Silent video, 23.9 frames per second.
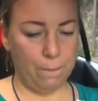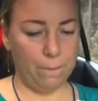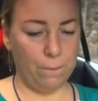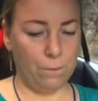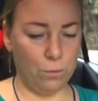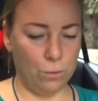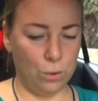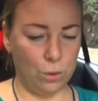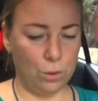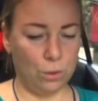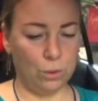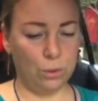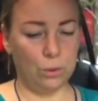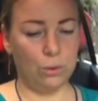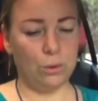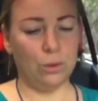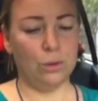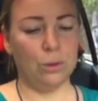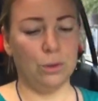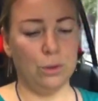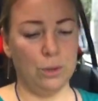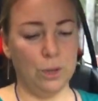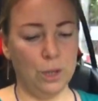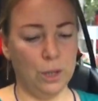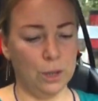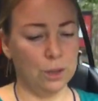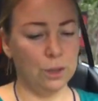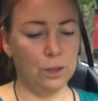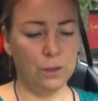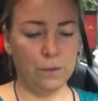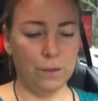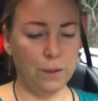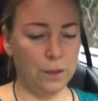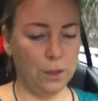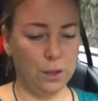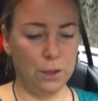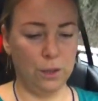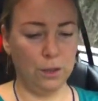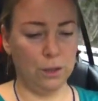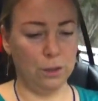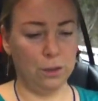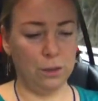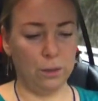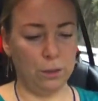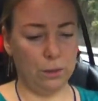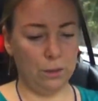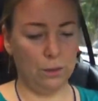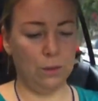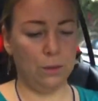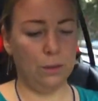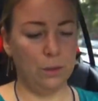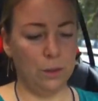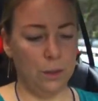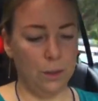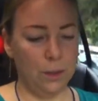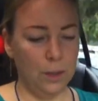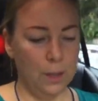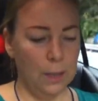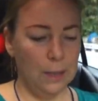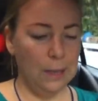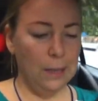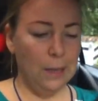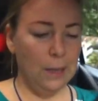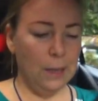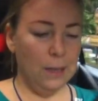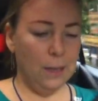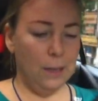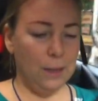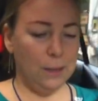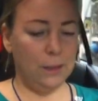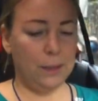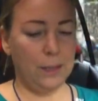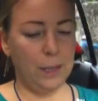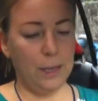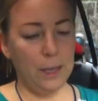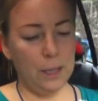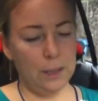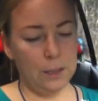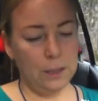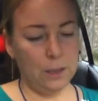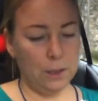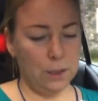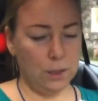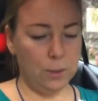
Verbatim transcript: Вот. Нет, не вредит. Третье.